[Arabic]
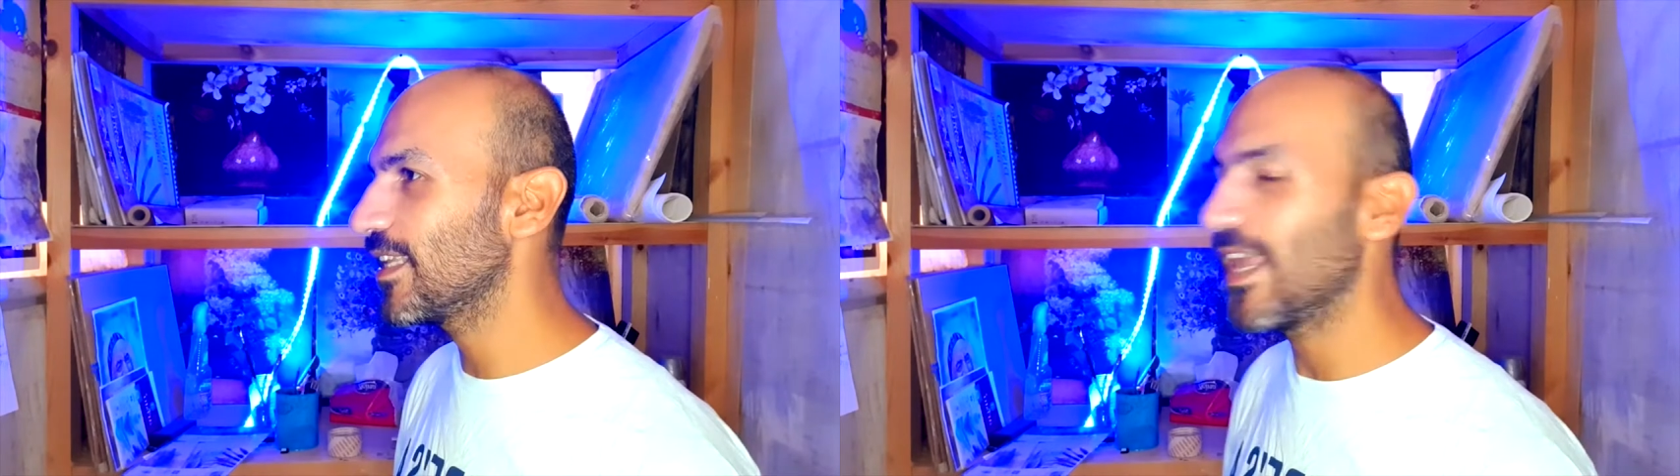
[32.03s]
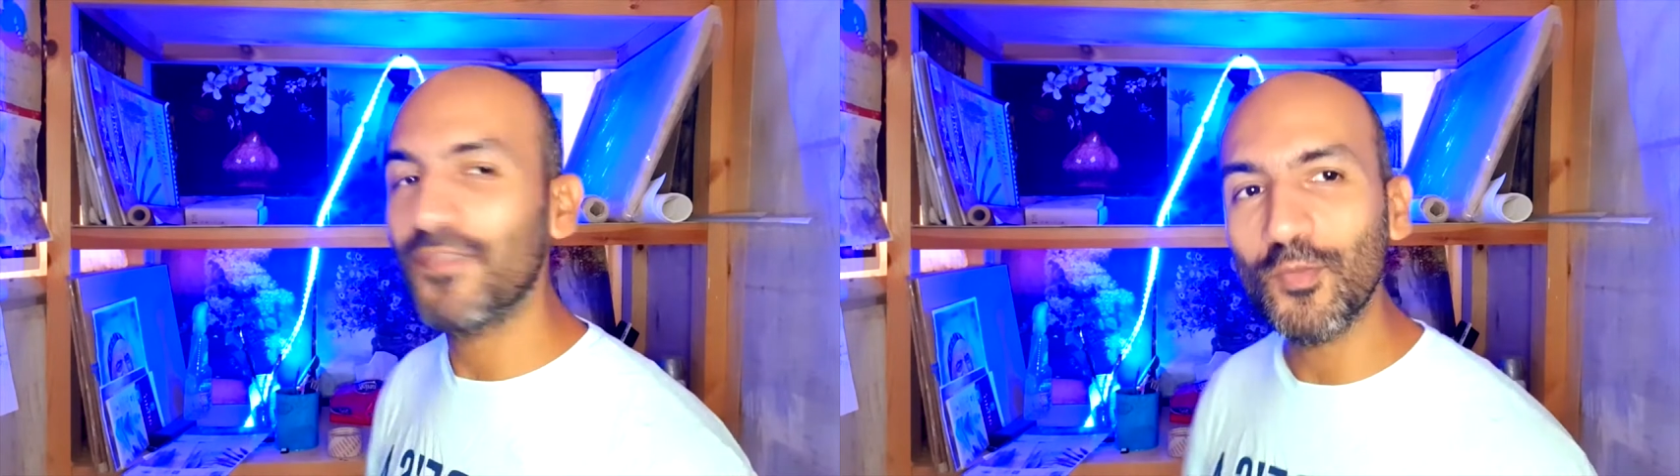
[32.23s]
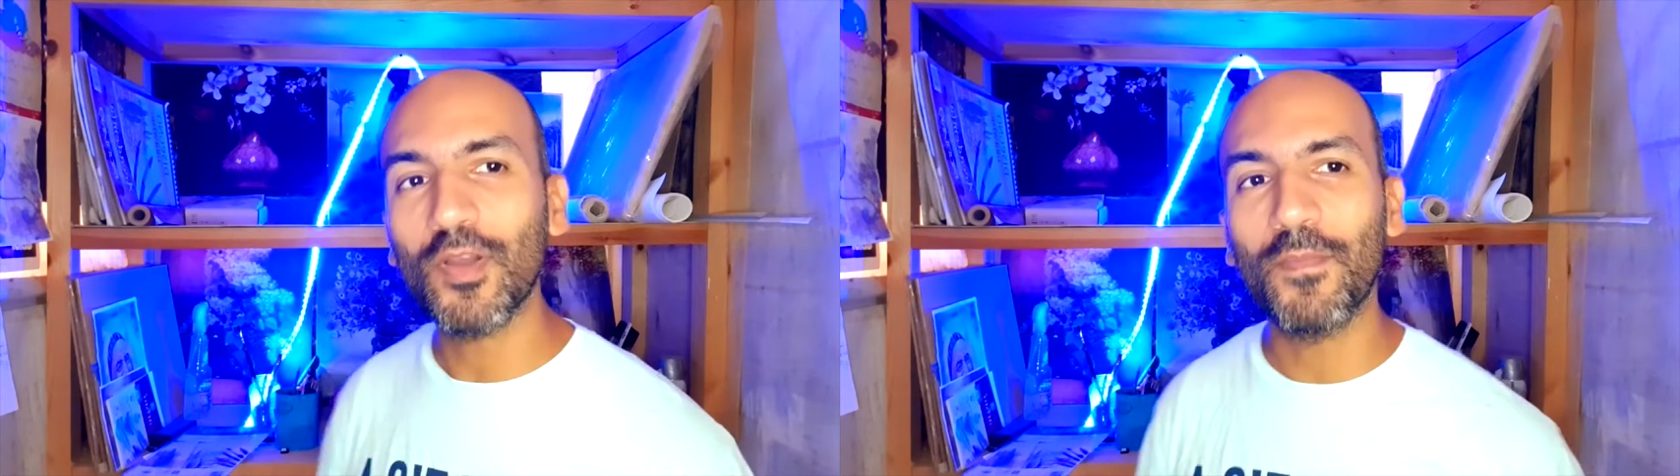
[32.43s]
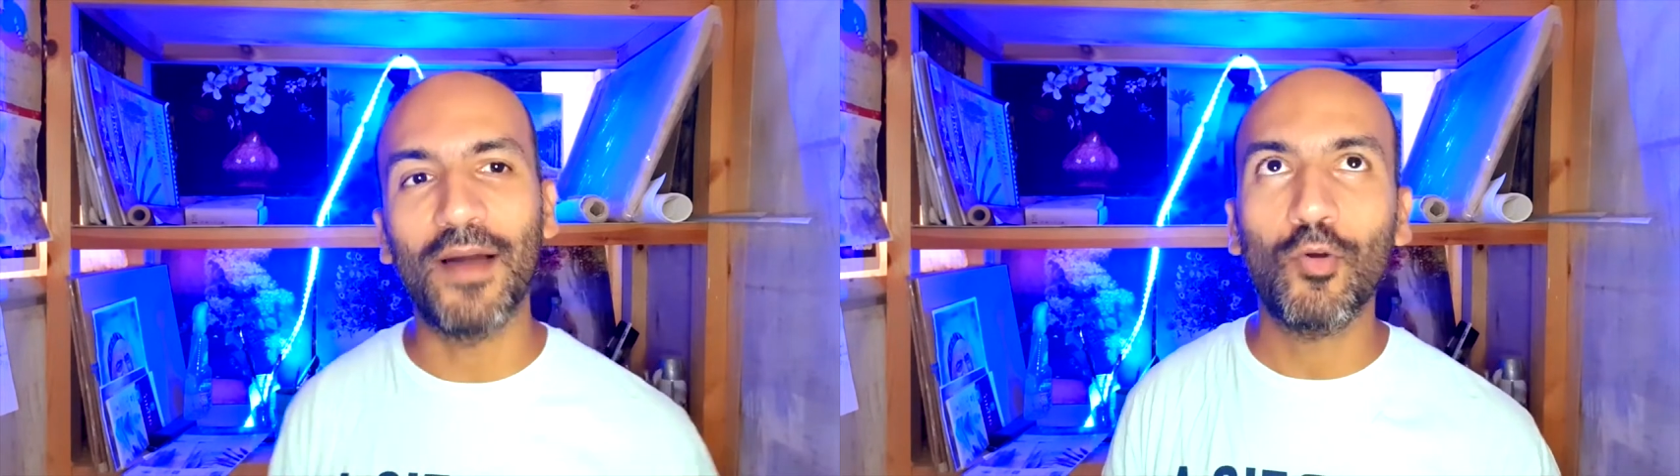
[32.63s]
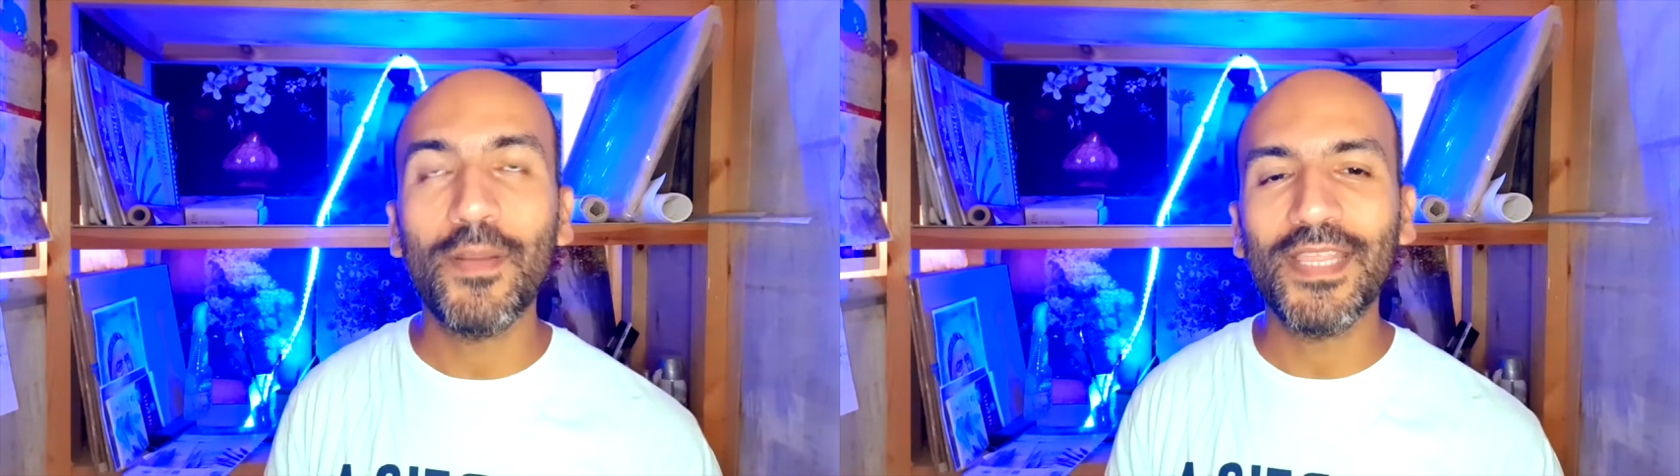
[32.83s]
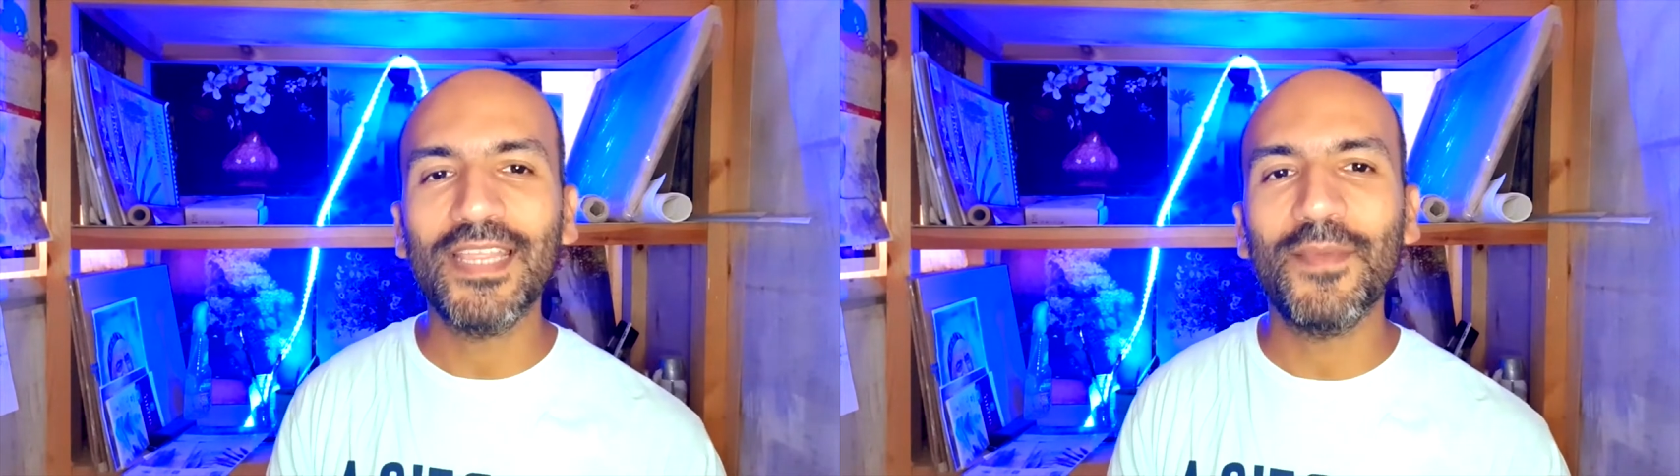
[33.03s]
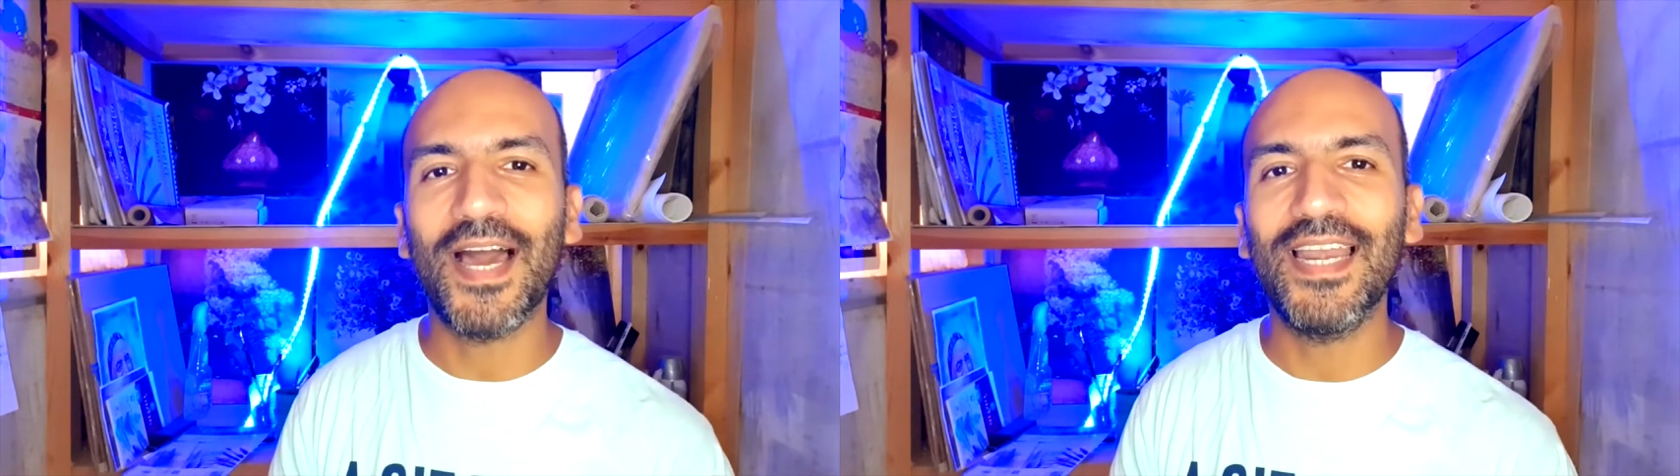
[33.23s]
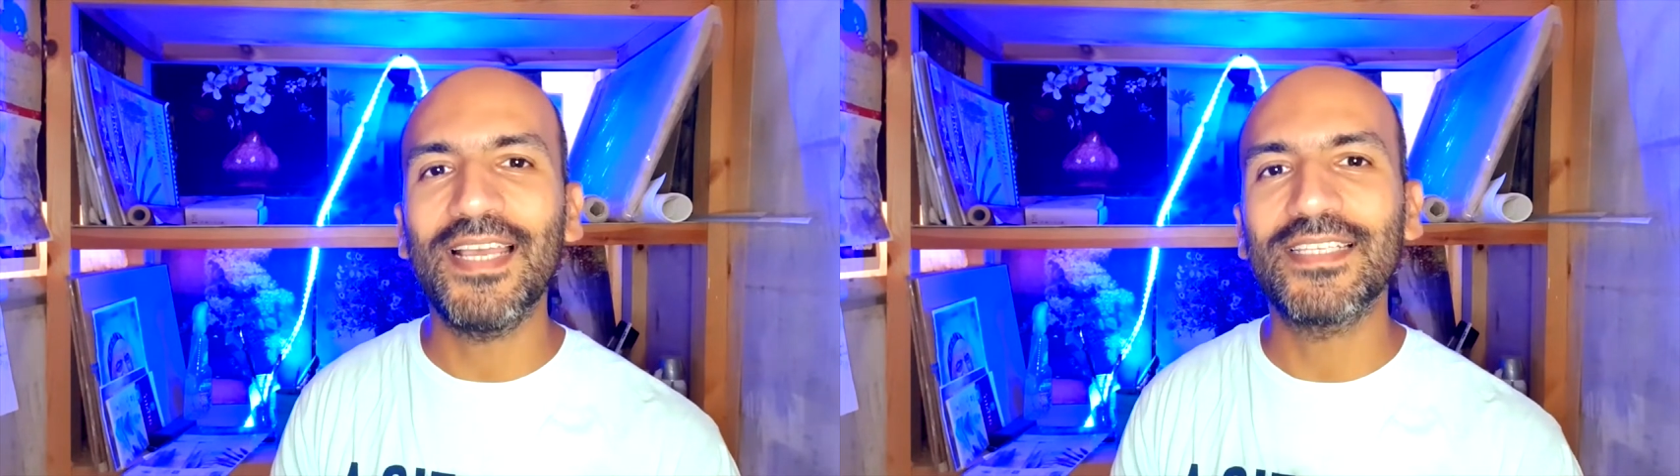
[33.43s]
2004 كنا بنقدم
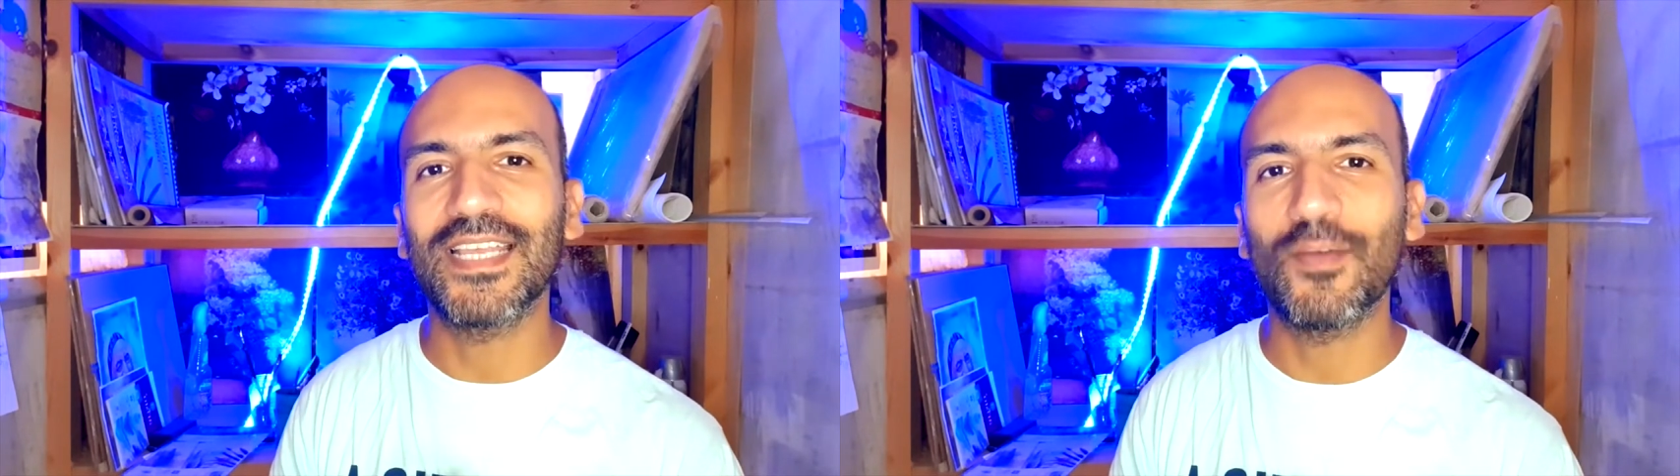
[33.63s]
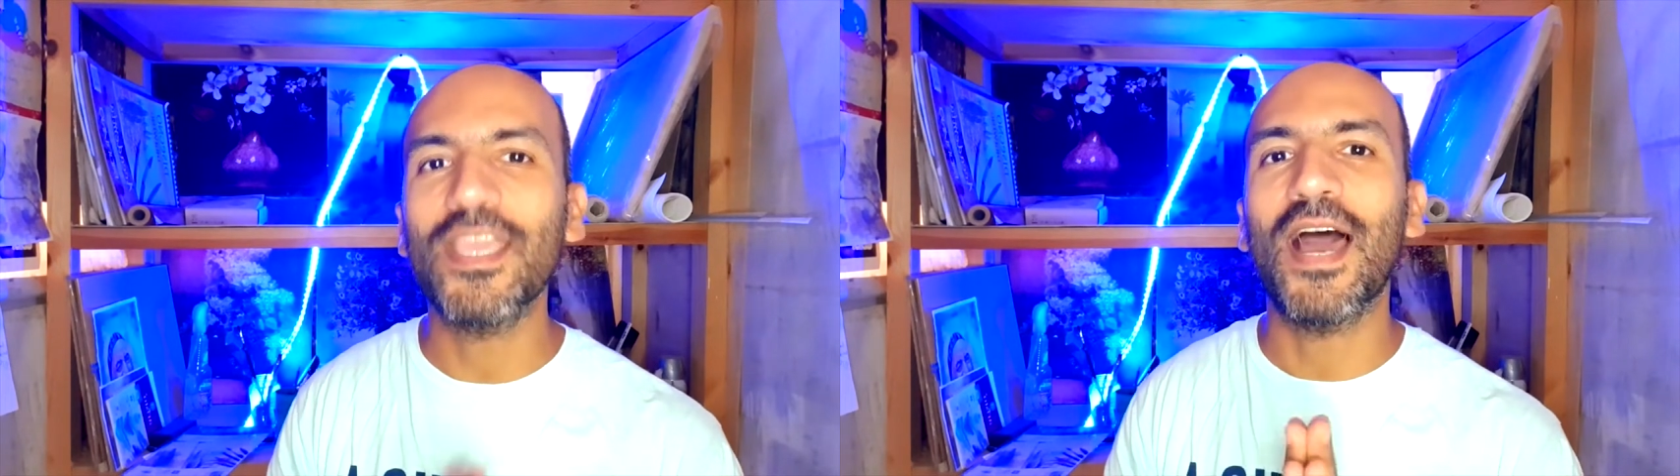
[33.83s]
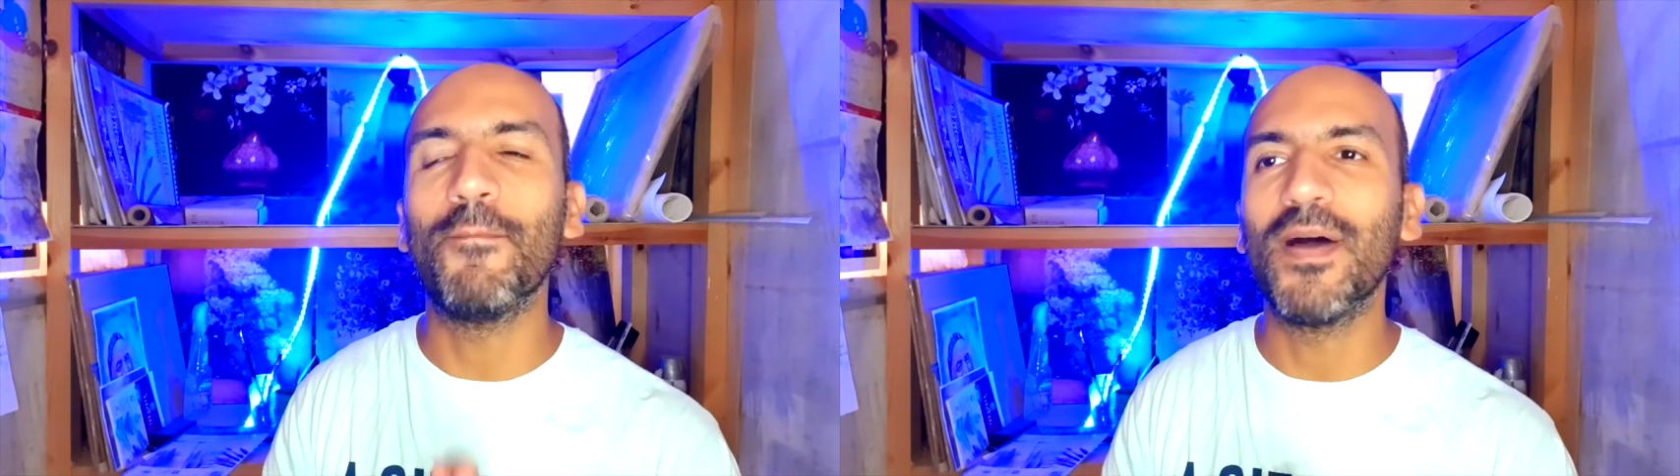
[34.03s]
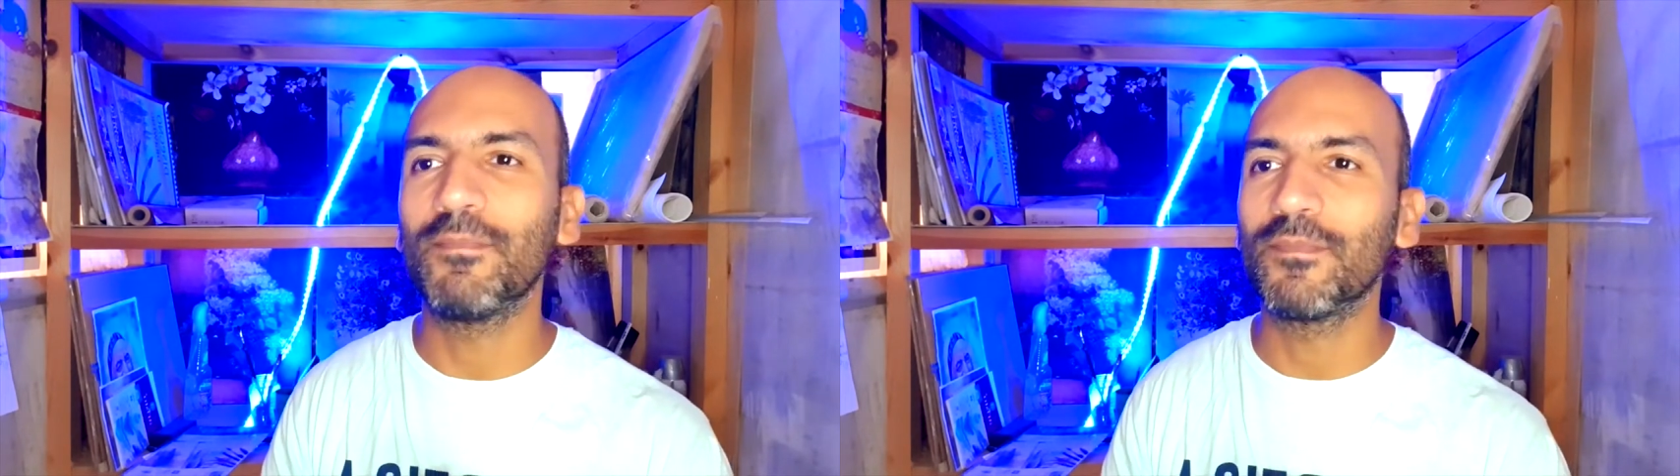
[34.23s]
على ثانويه عامه